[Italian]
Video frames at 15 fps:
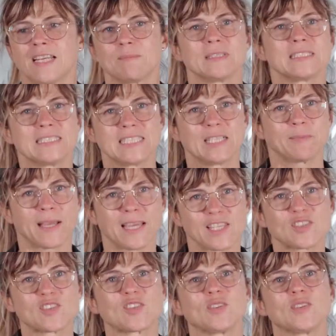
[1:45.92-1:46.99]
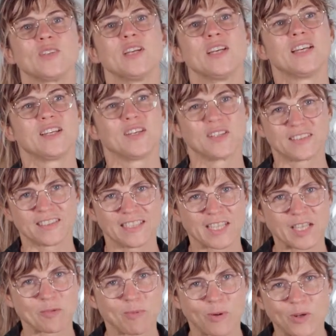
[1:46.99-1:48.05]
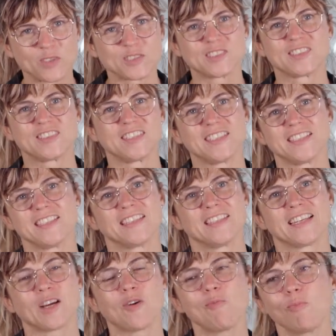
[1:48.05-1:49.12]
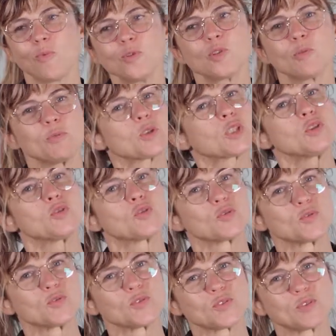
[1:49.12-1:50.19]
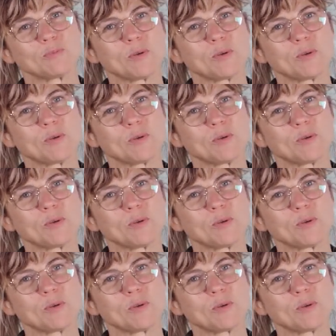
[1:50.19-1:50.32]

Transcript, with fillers: la mattina presto, eh, tenere i posti, era molto più rissoso il